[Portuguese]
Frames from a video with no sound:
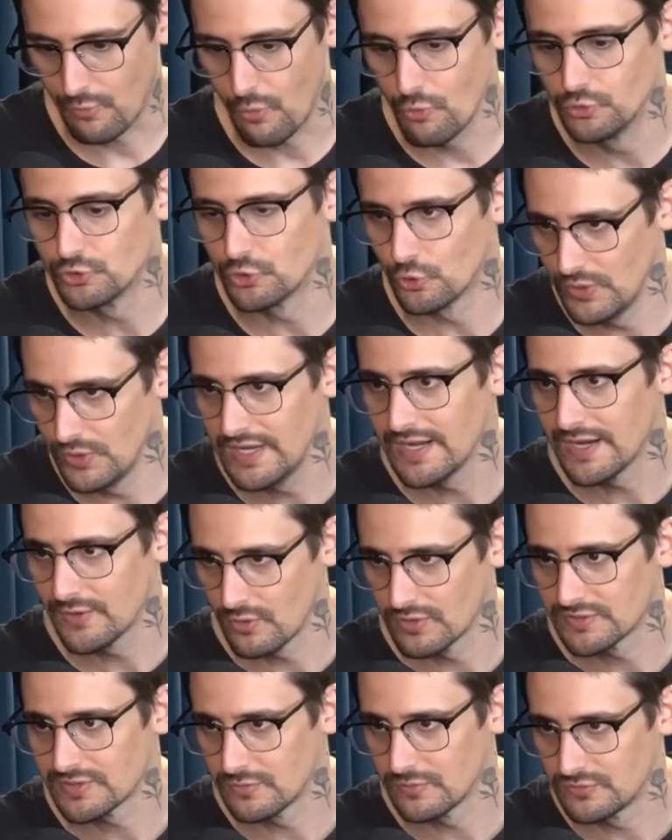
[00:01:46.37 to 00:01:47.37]
a construir a
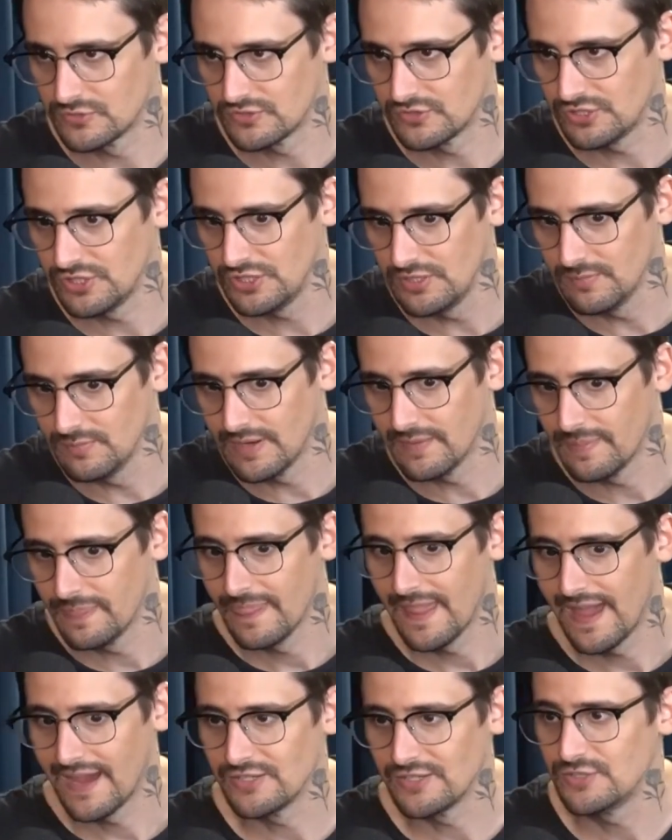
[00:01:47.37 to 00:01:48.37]
nossa autoestima,
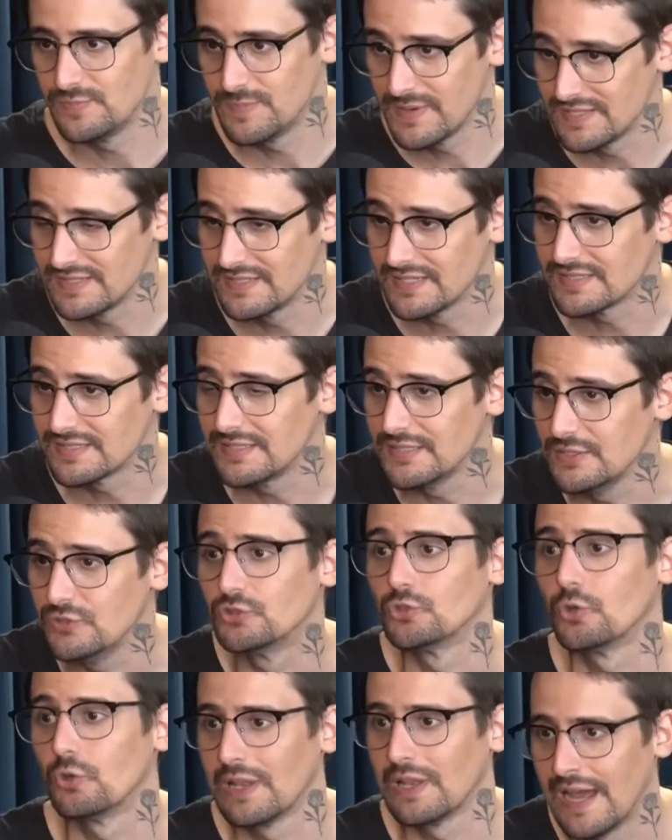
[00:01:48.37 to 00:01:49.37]
a gente precisa se
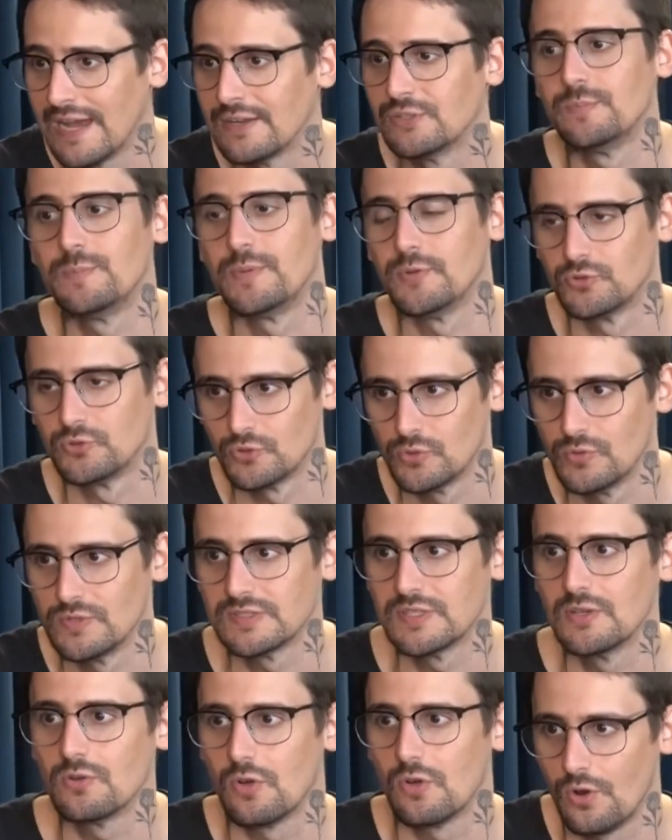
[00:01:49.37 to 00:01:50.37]
isolar de
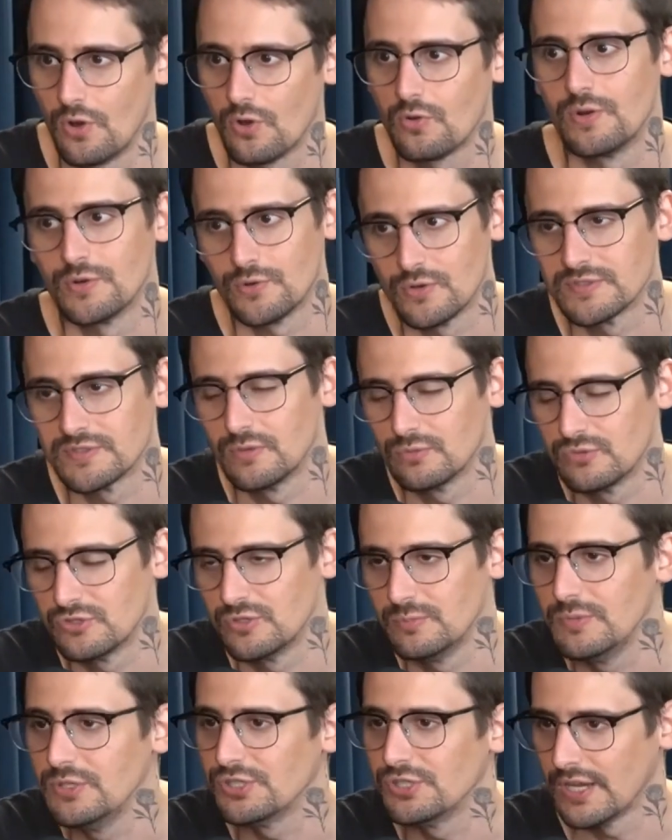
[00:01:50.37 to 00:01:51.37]
pessoas que colocam a nossa
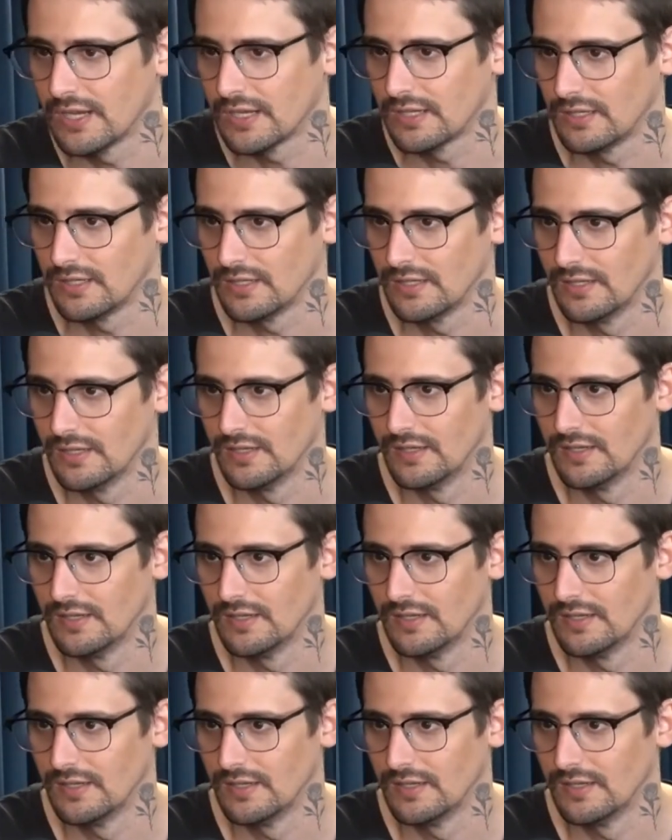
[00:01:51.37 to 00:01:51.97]
autoestima em xeque